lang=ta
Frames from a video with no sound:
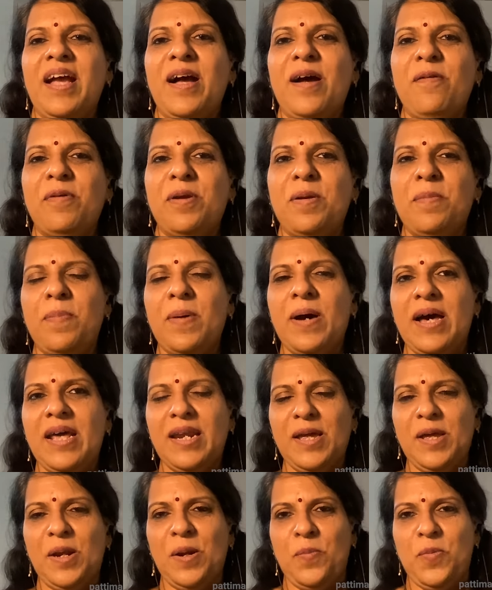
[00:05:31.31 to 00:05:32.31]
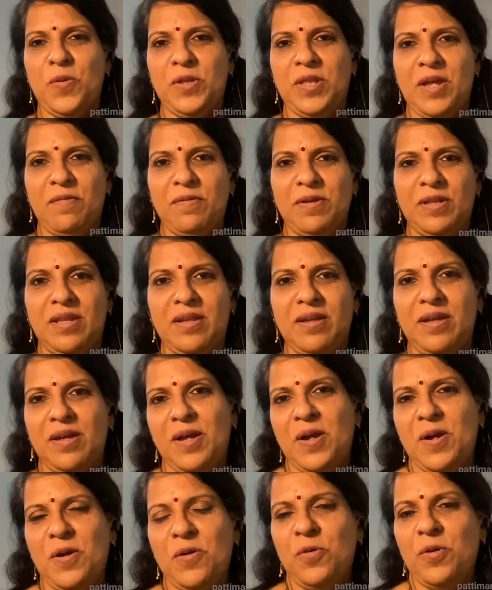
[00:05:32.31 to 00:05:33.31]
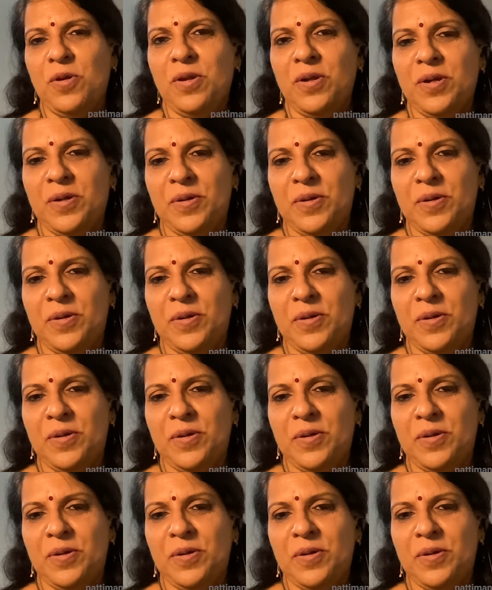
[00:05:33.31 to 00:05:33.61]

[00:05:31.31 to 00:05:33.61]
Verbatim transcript: அவனை பார்க்குற போதே வந்து ஒரு